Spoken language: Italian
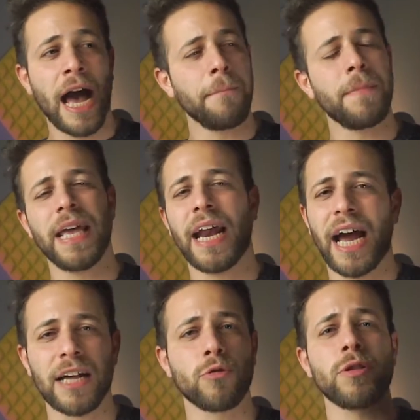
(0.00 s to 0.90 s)

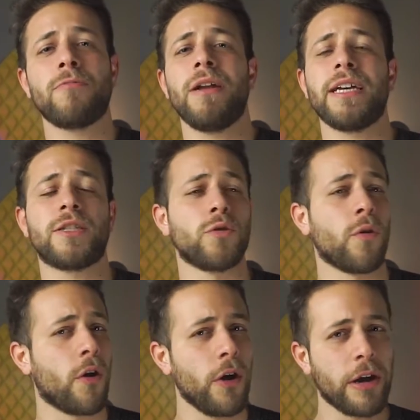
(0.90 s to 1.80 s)
ambire a tutti quelli che
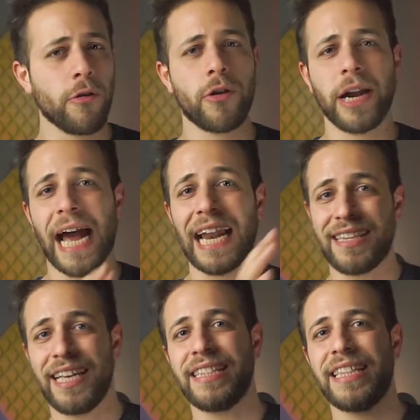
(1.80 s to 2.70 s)
sono i colori caldi